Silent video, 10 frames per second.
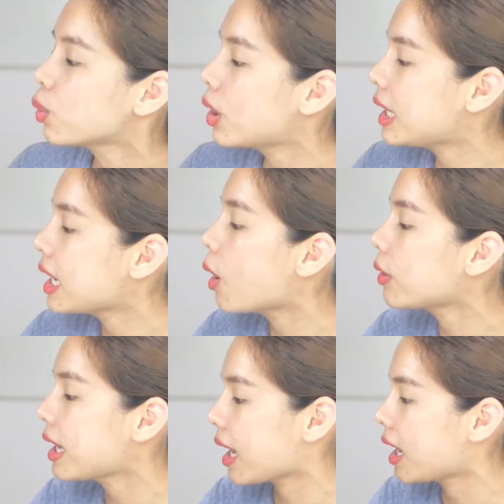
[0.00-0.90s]
ตัวนี้เขา
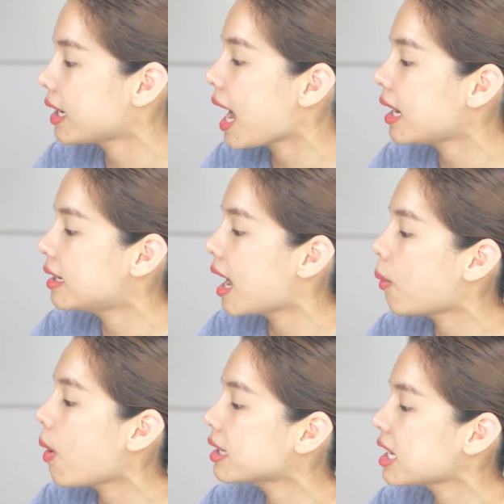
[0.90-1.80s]
เขียนข้างหน้าเลยนะ
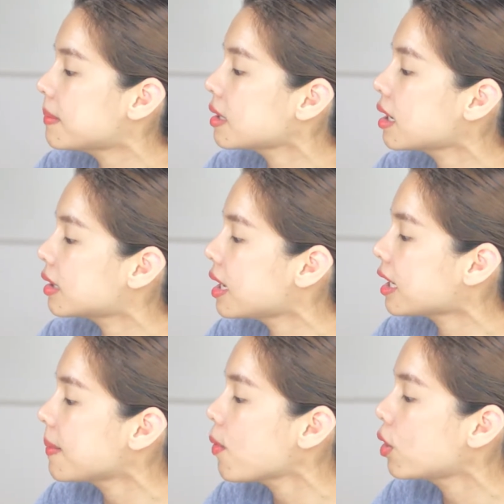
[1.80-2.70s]
ว่าใช้มะเขือเทศ
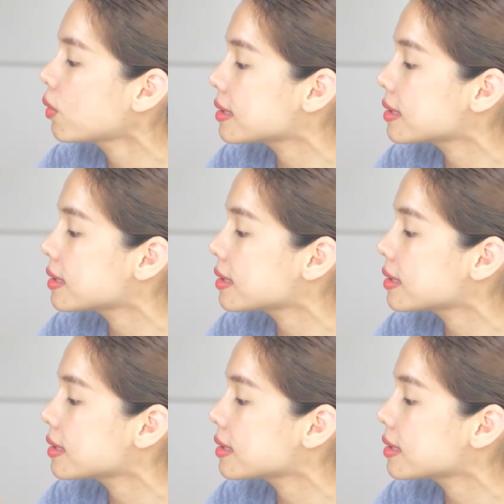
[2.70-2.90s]
เข้มข้น